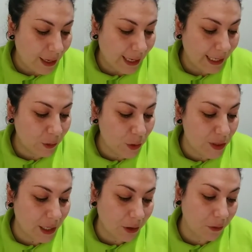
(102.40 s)

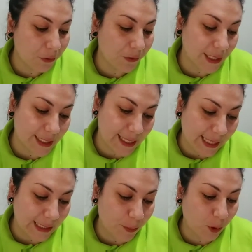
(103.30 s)
redução
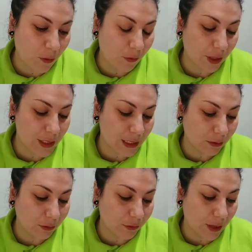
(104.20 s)
fixada por
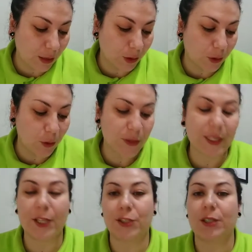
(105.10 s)
convenção do valor, ou
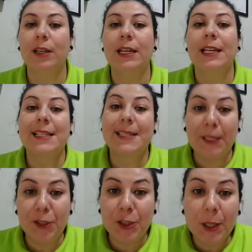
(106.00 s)
seja,
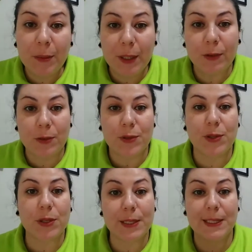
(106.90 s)

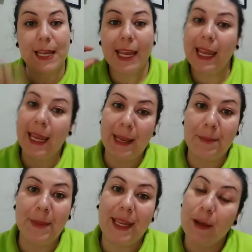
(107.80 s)
centímetros,
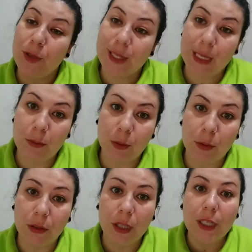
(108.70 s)
CM, é um
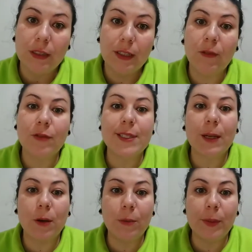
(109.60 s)
símbolo. Então,
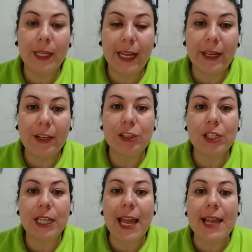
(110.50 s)
você
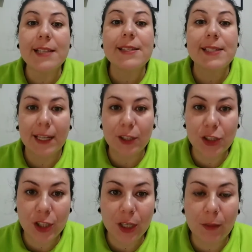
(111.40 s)
compreende que é
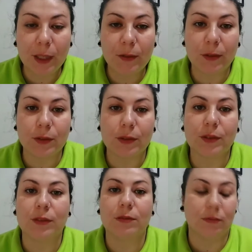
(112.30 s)

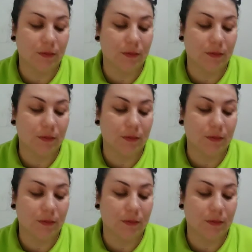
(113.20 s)
centímetros.